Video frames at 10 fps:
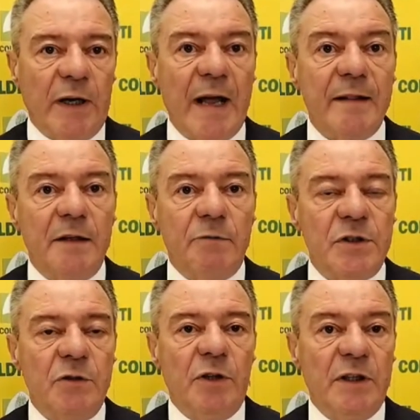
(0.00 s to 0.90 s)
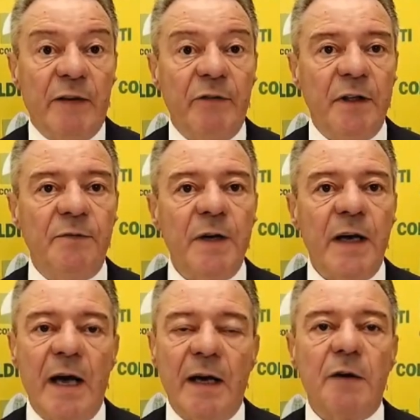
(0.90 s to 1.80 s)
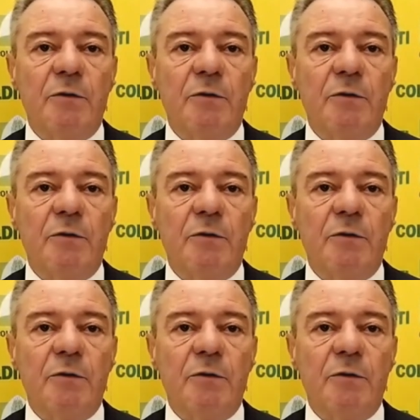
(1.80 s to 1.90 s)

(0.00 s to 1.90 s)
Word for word: e grandi questioni da verificare,